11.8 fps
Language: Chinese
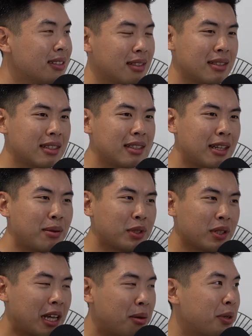就是他们
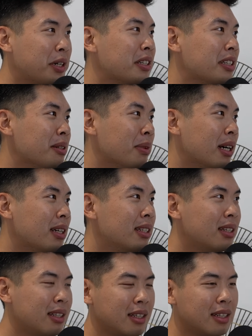就来 Berkeley 嘛。
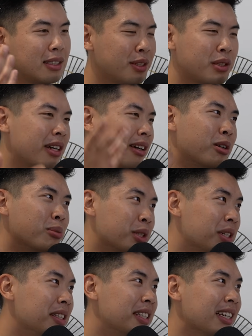对，UCLA 我不
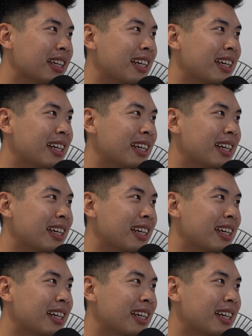确定，